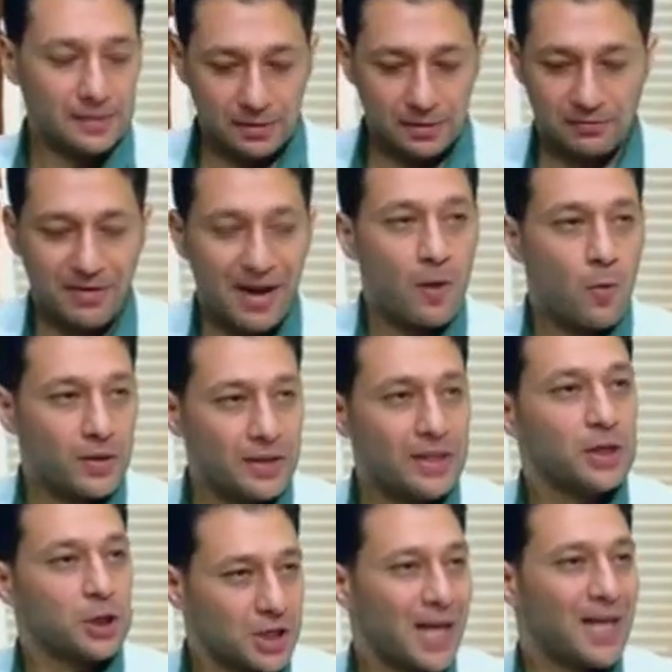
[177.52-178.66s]
الفجوه
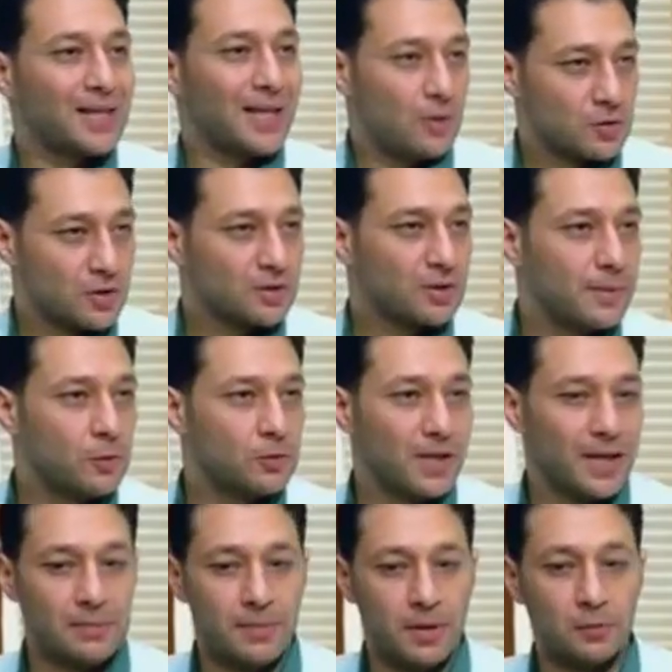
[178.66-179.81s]
دي اشتغلت عليها وزاره التربيه
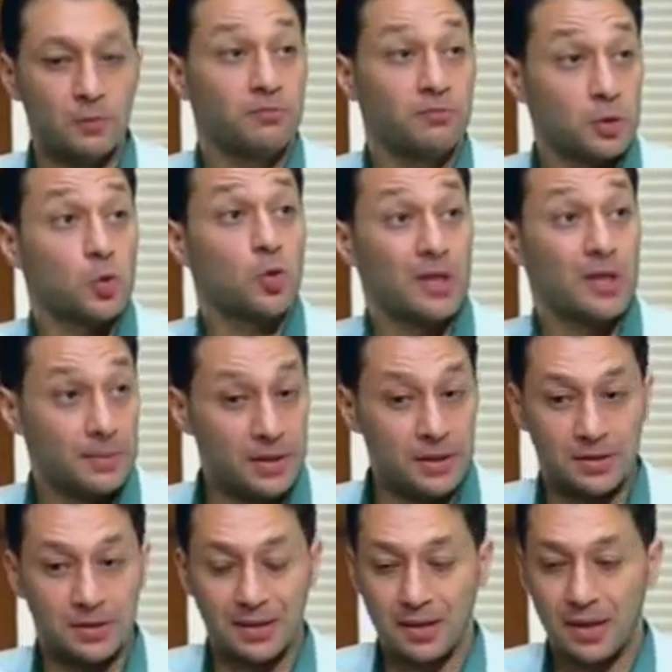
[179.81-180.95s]
والتعليم برضو بمشروع
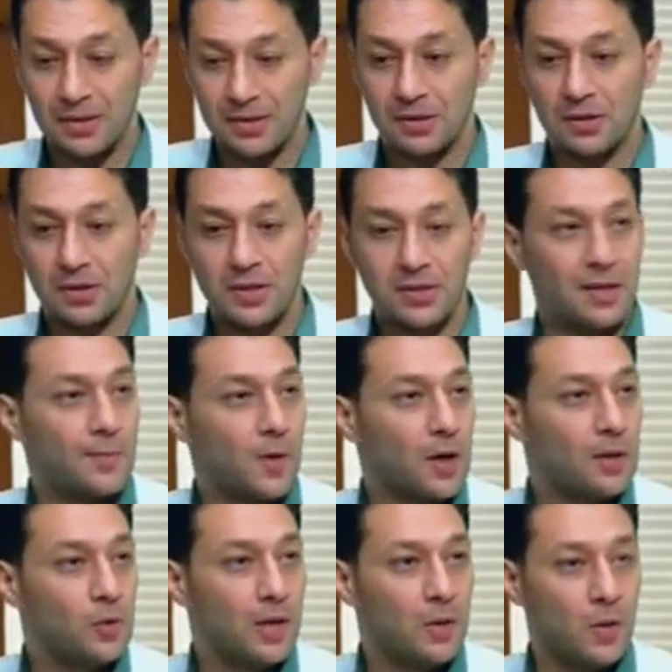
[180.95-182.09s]
كبير تحت رعايه سياده الرئيس زي
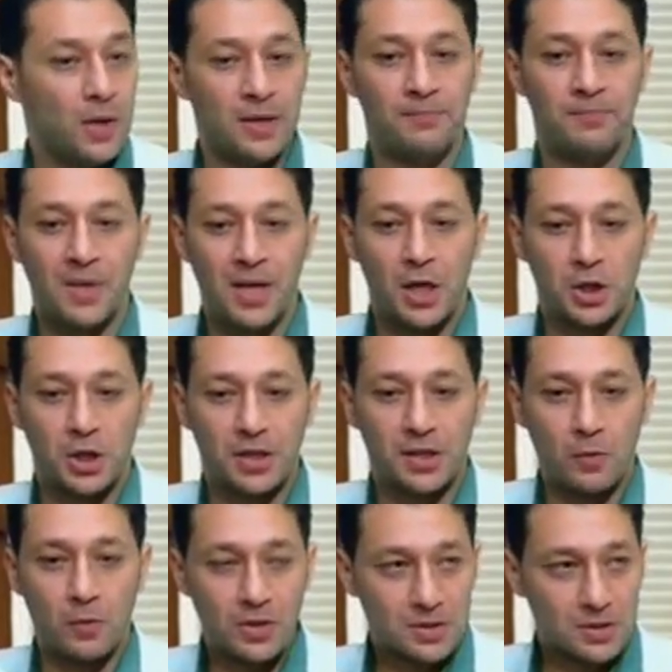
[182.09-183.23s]
المعلمون اولا
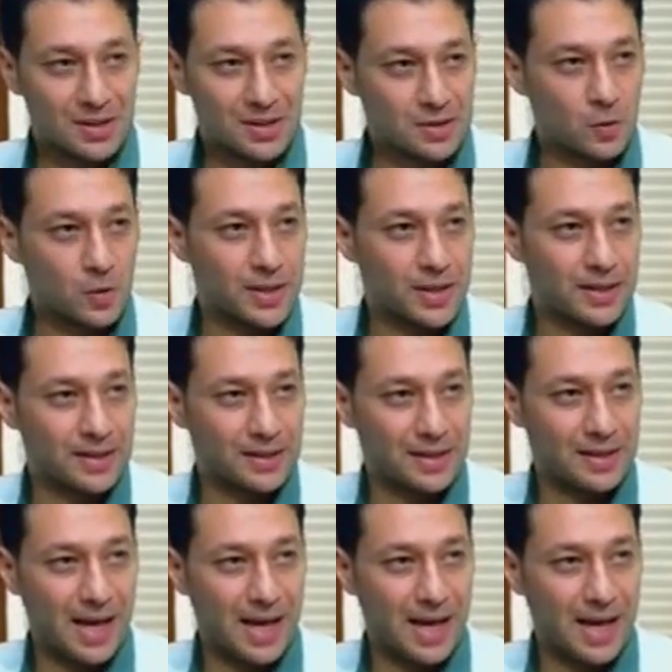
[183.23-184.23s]
عشان نوصل السلوكيات